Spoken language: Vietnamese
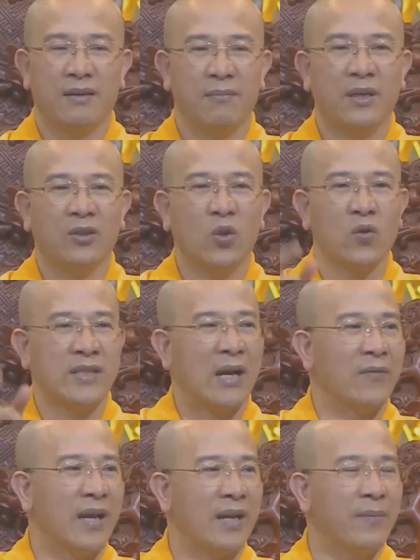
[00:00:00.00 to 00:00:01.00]
bên tôn
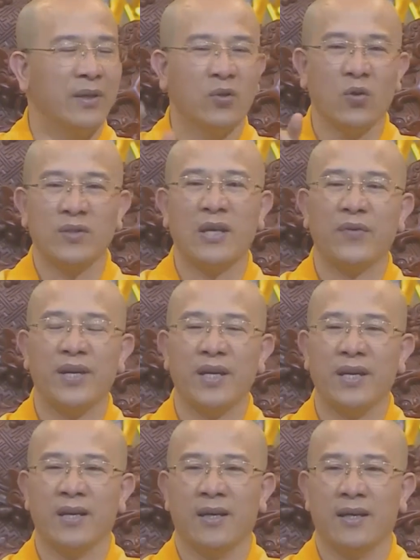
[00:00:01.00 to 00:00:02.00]
giáo này, bên tôn giáo kia,